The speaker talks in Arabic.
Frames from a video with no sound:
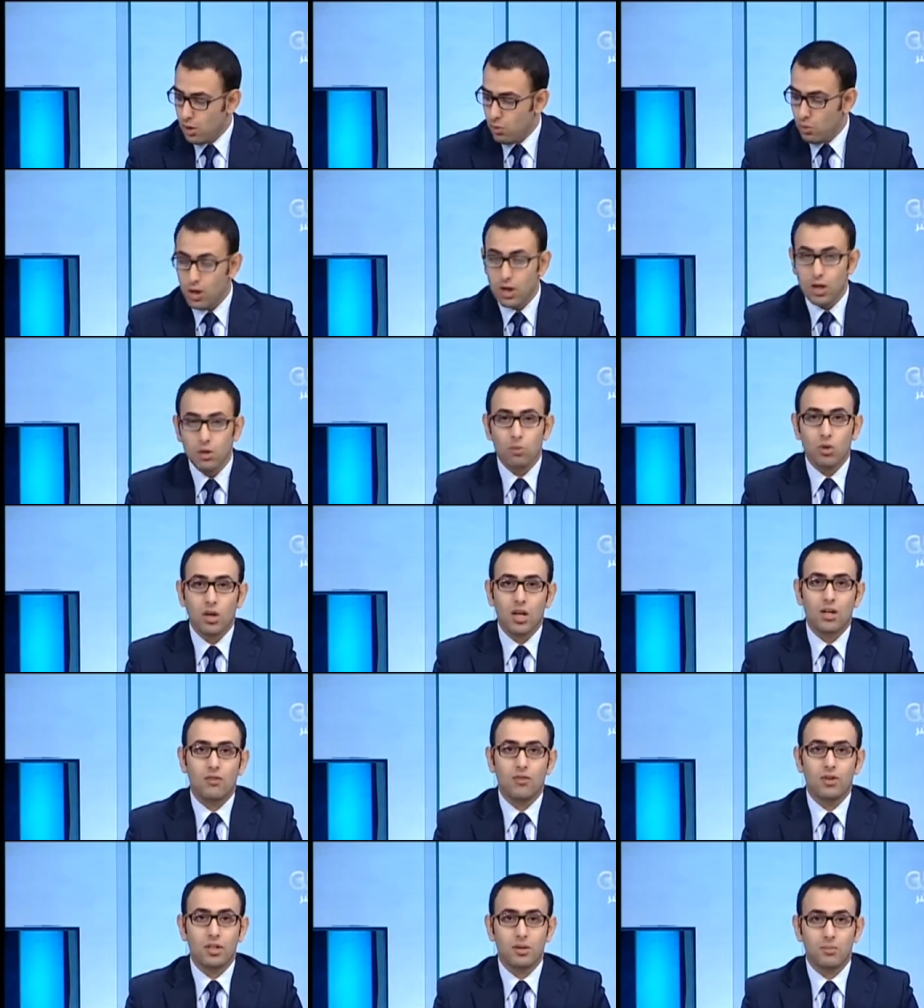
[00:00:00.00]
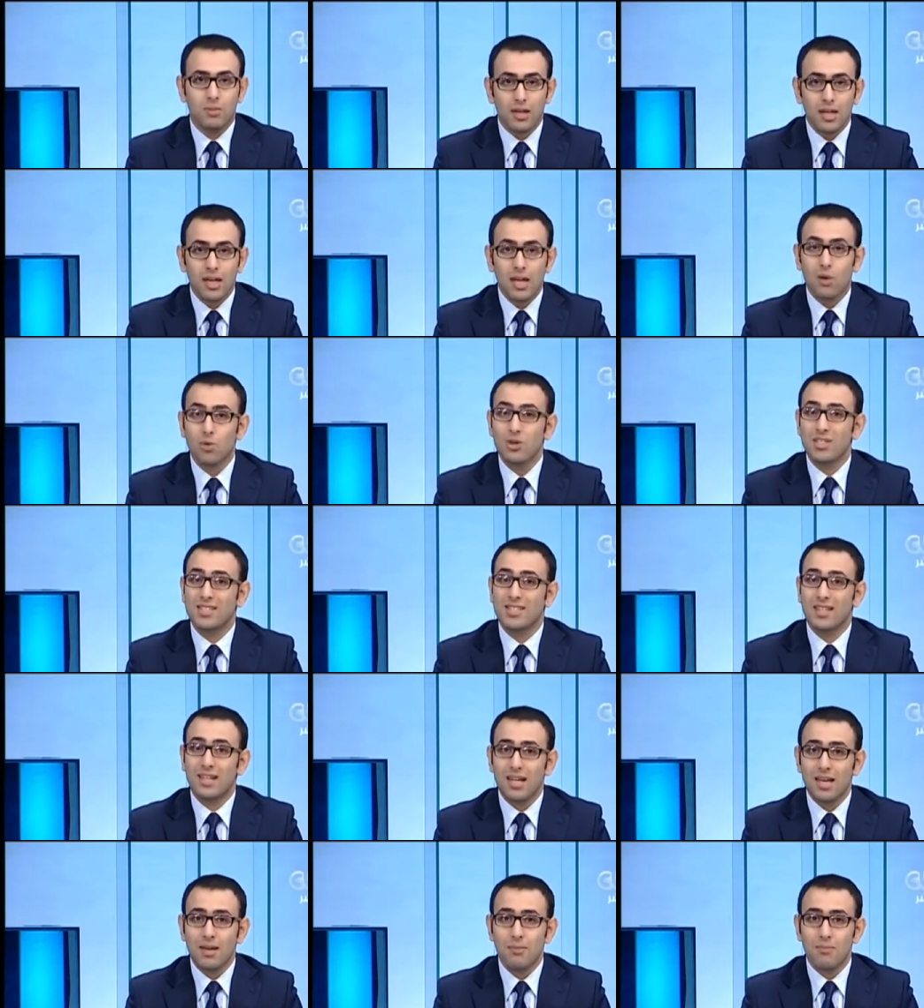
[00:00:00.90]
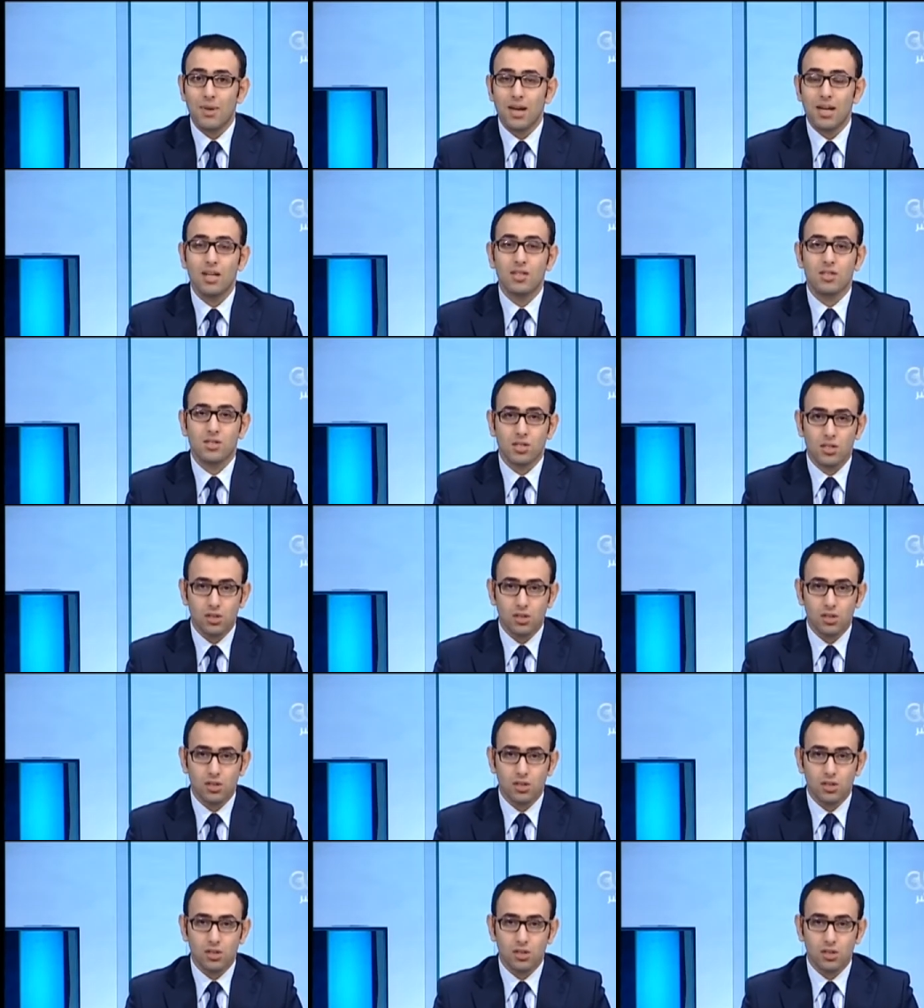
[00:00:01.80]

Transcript: والمخالفات الماليه واستلام مجلس